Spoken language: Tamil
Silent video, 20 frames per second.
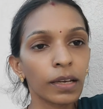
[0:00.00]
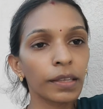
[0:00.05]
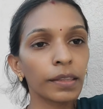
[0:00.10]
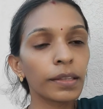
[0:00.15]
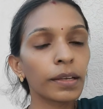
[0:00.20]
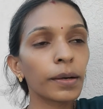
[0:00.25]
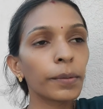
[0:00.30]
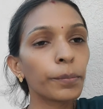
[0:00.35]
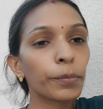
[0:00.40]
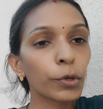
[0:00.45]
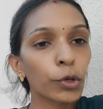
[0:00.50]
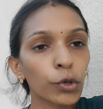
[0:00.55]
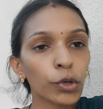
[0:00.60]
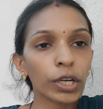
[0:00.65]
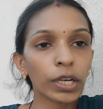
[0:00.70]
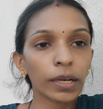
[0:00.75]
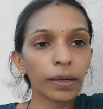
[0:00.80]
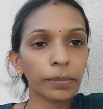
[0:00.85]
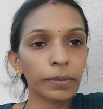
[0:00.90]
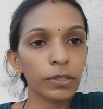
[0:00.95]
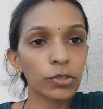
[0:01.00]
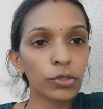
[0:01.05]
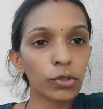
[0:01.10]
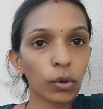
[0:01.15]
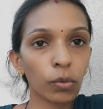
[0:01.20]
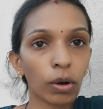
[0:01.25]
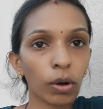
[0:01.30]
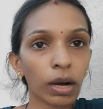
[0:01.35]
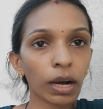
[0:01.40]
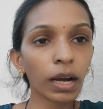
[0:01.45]
இந்த பியூரி அப்படின்னு
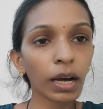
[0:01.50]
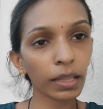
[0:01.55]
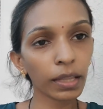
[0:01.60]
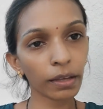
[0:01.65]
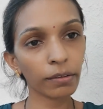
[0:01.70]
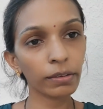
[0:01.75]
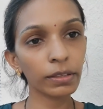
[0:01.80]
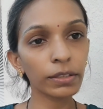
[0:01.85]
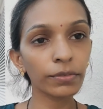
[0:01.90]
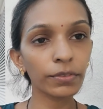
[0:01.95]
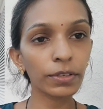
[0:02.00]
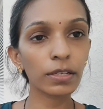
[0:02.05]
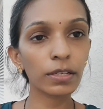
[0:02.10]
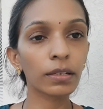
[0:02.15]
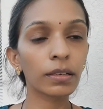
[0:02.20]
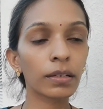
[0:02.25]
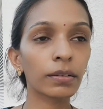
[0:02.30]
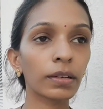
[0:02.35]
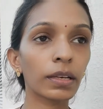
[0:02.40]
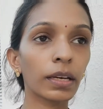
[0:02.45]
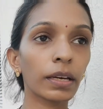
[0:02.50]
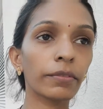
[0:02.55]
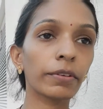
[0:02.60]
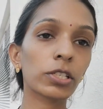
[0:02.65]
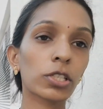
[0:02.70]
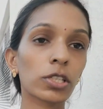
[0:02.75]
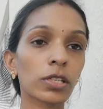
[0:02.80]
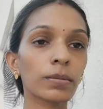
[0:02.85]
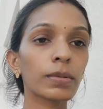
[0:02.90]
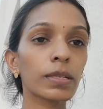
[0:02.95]
சொல்லுவாங்க அதாவது
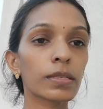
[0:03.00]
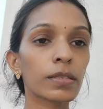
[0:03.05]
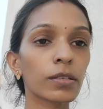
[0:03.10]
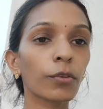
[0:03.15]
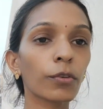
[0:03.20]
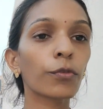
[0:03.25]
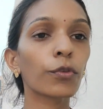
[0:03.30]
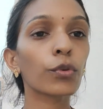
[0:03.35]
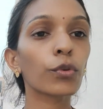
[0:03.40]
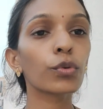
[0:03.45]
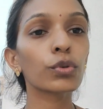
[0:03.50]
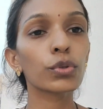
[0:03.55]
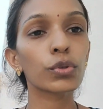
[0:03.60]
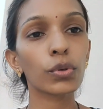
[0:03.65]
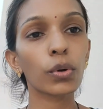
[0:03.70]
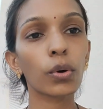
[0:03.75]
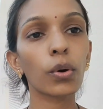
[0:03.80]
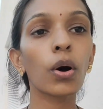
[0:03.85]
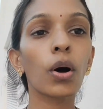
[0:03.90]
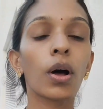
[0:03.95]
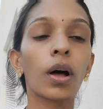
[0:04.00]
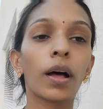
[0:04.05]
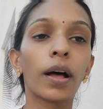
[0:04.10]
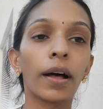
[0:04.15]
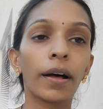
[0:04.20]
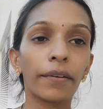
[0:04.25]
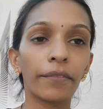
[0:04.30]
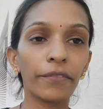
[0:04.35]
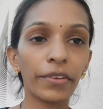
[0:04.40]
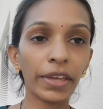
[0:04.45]
வெஜிடபிள்ஸோ ஃப்ரூட்ஸோ
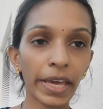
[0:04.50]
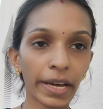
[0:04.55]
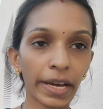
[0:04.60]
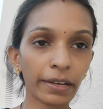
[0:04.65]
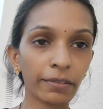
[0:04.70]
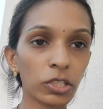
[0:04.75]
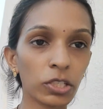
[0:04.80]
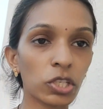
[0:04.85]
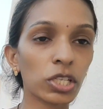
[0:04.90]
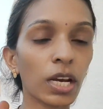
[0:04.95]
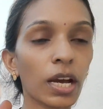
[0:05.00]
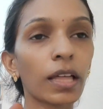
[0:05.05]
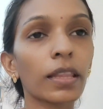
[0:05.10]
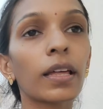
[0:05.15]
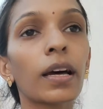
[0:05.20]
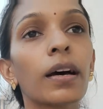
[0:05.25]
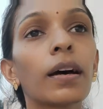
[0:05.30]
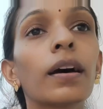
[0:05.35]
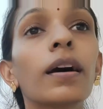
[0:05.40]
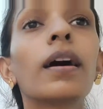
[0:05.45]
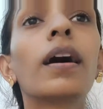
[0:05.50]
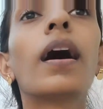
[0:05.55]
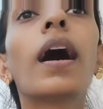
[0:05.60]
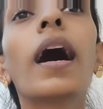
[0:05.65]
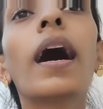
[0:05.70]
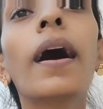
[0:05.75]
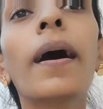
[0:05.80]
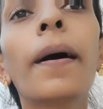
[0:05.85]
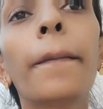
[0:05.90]
வேக வச்சு அதை ஆ